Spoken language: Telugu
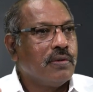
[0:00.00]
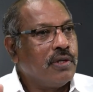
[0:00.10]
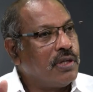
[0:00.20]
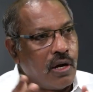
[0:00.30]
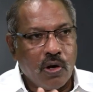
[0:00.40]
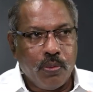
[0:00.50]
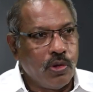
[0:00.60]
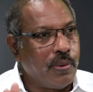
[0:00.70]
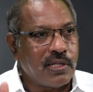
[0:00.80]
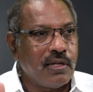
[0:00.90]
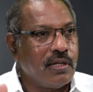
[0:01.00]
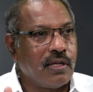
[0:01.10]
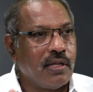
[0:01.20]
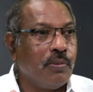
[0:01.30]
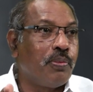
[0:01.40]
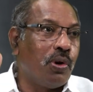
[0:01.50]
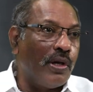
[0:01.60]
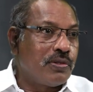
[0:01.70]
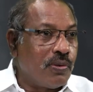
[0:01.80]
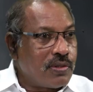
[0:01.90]
నీ దాంట్లో పొందుపరచలేదు కదా ఎప్పుడో
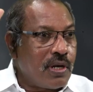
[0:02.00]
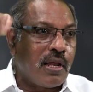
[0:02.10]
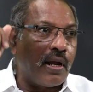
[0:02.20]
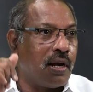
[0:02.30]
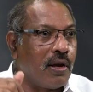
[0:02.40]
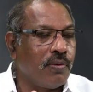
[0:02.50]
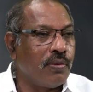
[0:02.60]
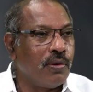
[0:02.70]
ఐదు సంవత్సరాలకు అంటున్నావు